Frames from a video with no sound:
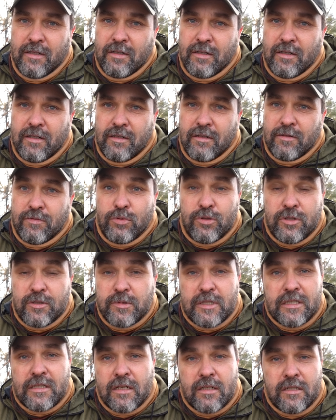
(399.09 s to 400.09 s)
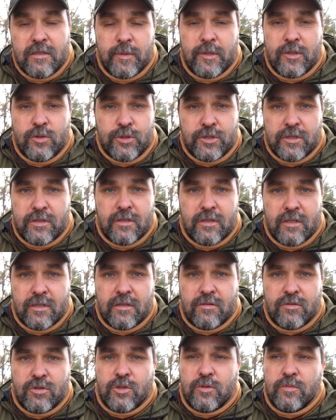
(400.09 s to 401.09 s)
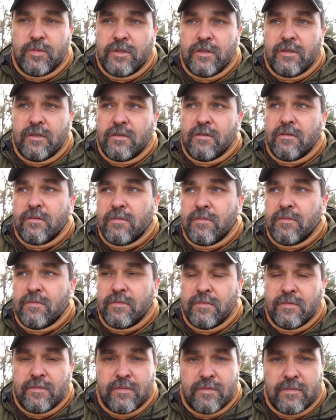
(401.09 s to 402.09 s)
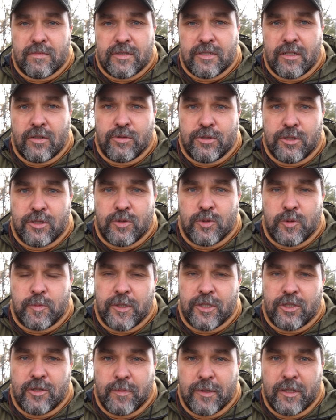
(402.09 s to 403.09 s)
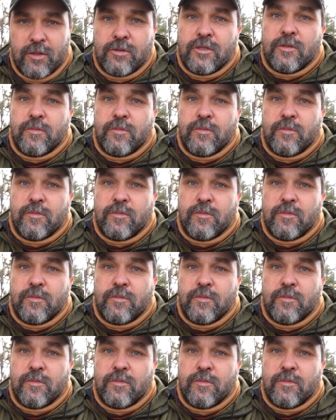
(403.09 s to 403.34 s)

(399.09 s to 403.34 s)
Э, в туризме так не получится. Для того, чтобы закончить успешный поход,